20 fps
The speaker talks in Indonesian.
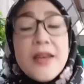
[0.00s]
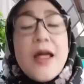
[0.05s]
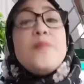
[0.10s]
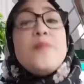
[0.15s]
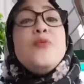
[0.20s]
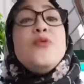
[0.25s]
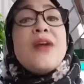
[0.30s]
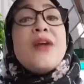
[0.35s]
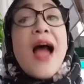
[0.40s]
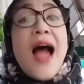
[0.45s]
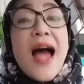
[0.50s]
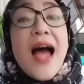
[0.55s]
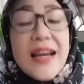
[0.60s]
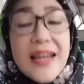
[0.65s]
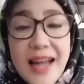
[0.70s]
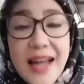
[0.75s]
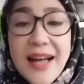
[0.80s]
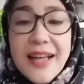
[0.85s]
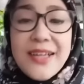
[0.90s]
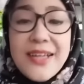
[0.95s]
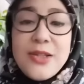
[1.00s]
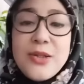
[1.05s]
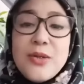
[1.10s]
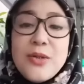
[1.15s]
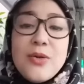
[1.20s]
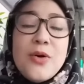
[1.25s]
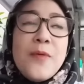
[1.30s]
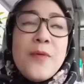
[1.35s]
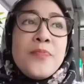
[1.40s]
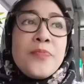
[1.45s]
dan punya anak gitu
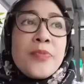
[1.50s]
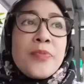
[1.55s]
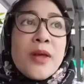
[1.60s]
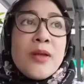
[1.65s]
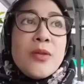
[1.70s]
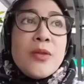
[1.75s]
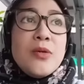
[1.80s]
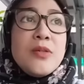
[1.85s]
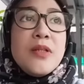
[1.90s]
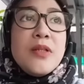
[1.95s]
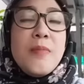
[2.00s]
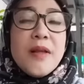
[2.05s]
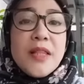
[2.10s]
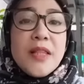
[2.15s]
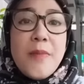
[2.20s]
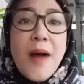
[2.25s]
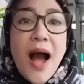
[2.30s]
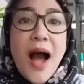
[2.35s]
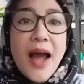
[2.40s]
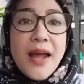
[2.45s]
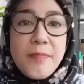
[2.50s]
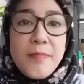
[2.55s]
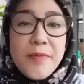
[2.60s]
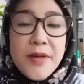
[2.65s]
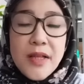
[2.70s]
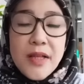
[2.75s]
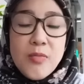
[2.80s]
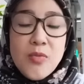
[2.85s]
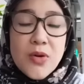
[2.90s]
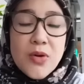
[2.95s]
loh. Terus tiba-tiba
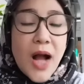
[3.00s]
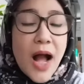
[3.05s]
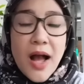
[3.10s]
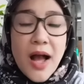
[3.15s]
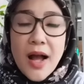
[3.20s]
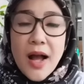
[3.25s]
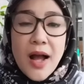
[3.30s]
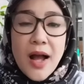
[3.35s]
aibnya dibuka.